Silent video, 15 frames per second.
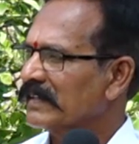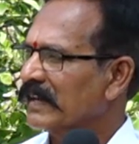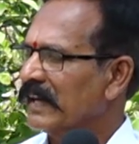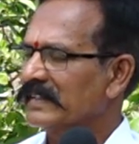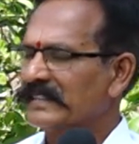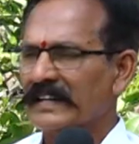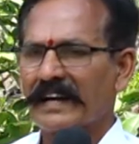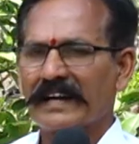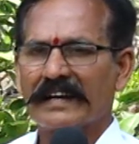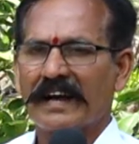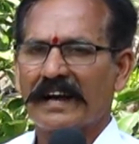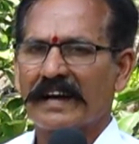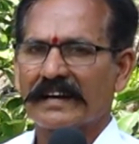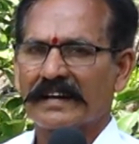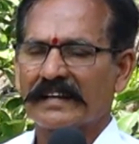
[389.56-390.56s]
కల్తీ లేని
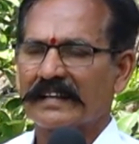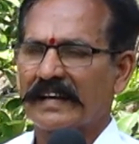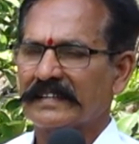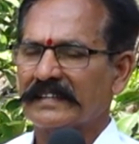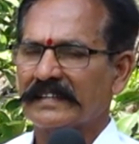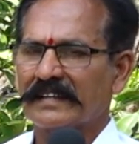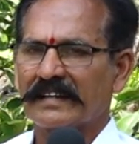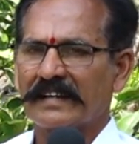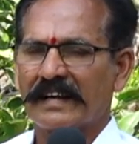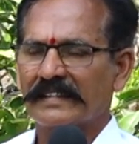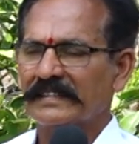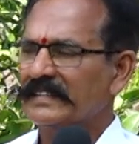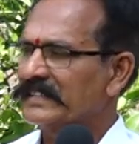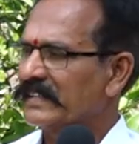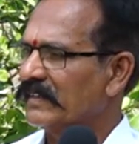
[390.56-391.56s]
ఆహారాన్ని అంది
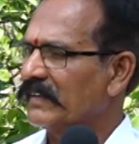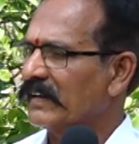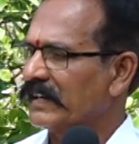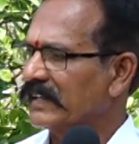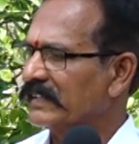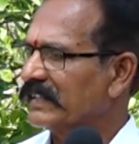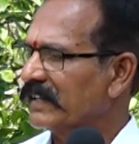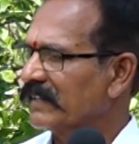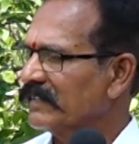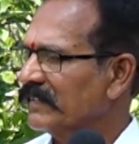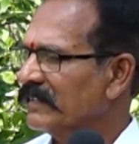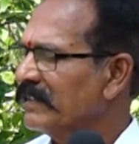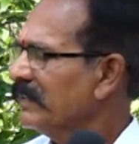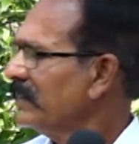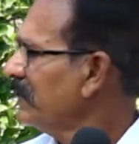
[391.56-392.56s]
అందించిన వారు అవుతారు
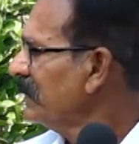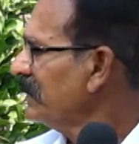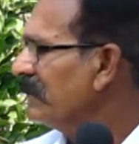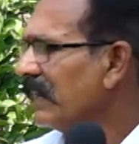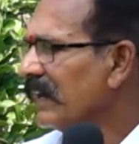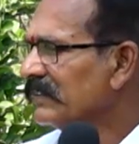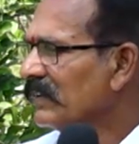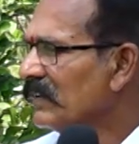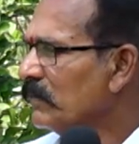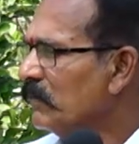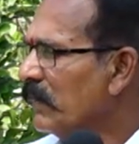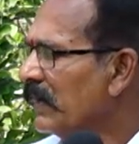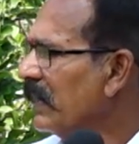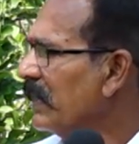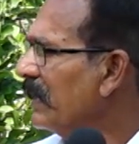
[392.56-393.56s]
అందులో
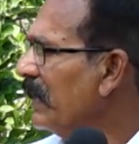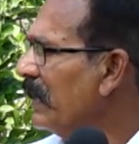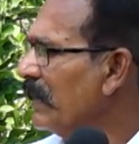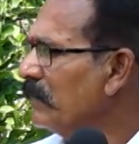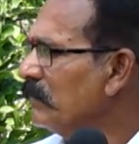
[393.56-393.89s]
భాగంగా